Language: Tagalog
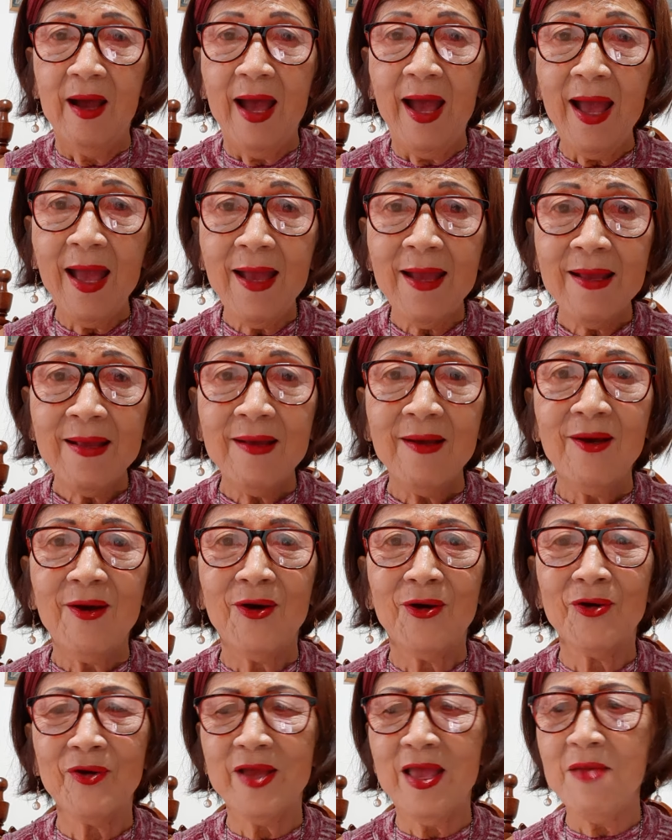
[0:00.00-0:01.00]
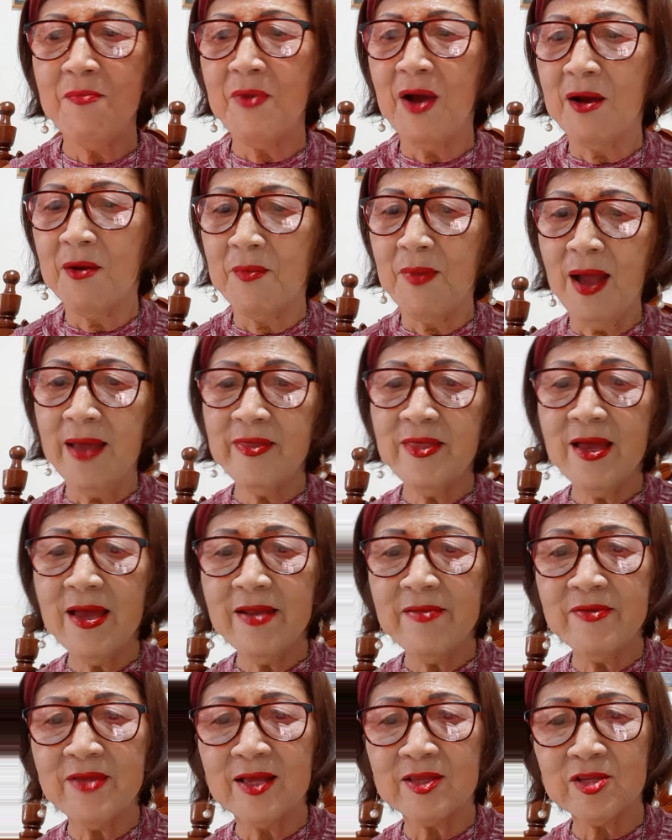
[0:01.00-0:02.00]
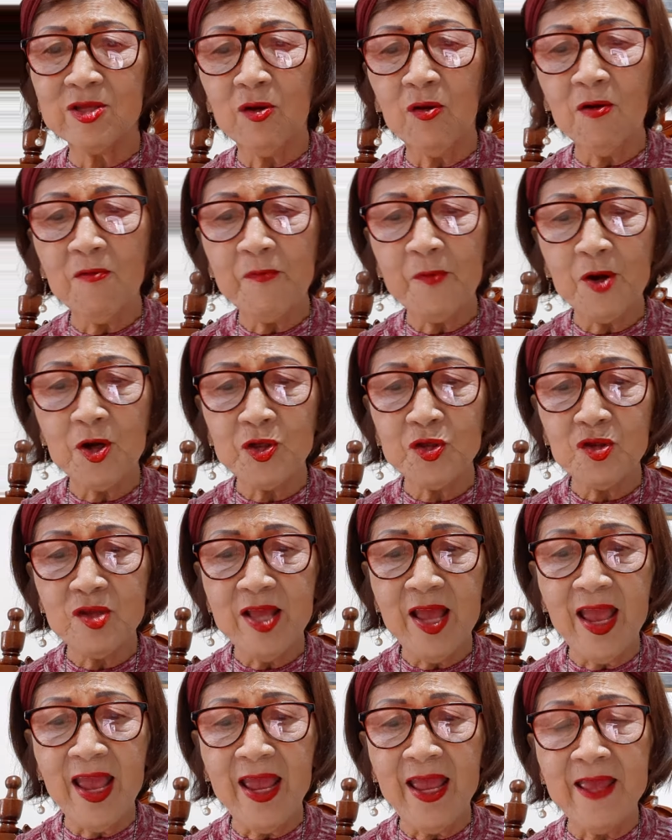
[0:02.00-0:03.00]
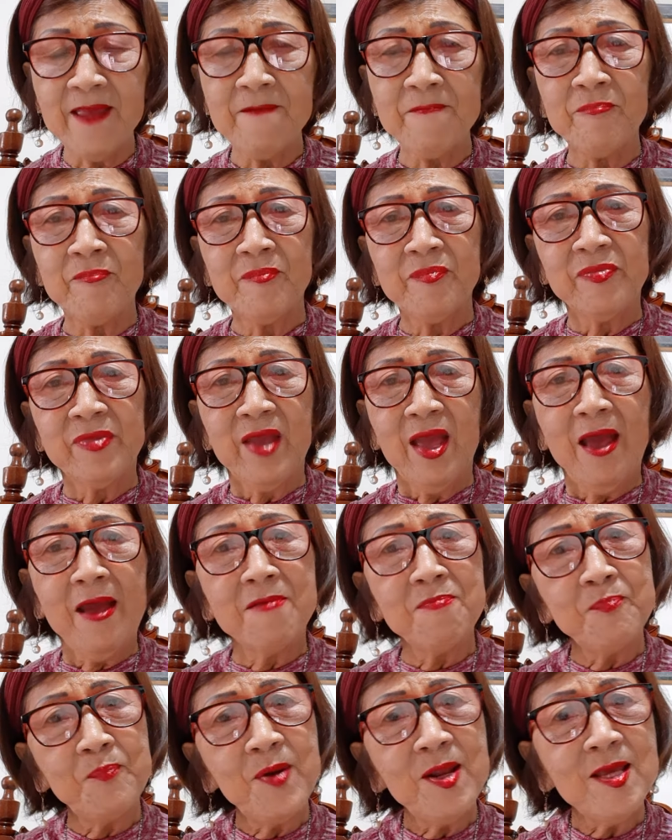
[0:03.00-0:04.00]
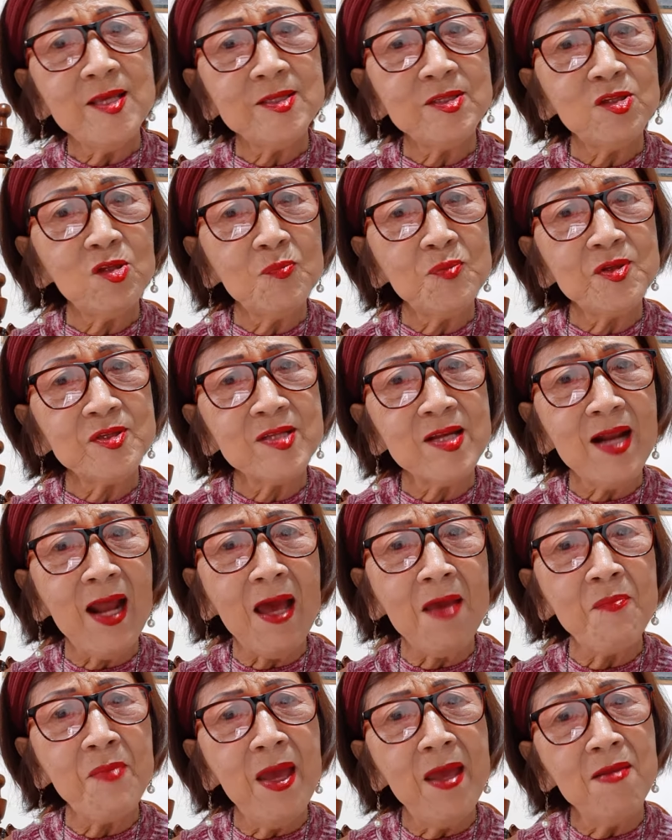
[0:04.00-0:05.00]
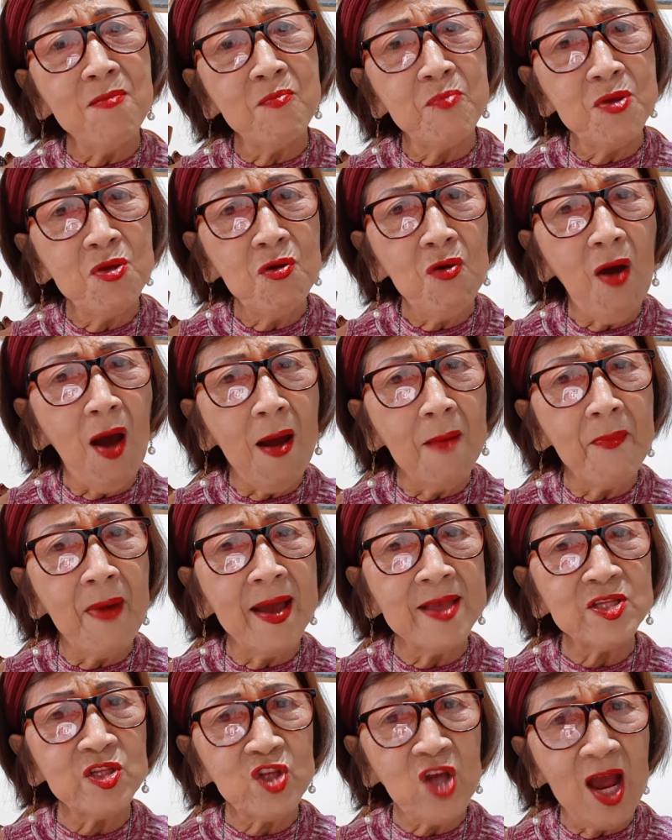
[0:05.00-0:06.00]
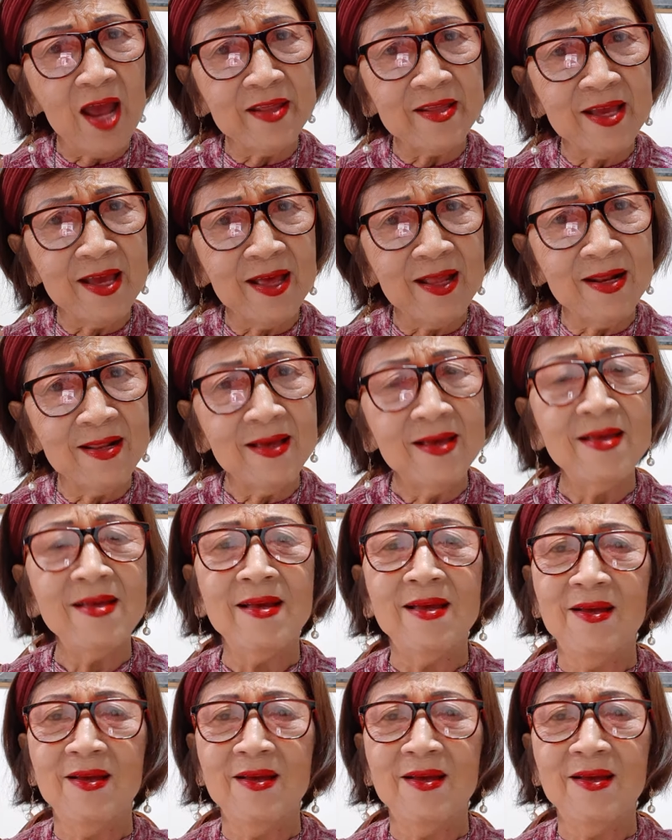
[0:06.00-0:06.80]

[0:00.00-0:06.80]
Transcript: Ha? Okay mga mother, that's all for today. And please subscribe and view on my channel.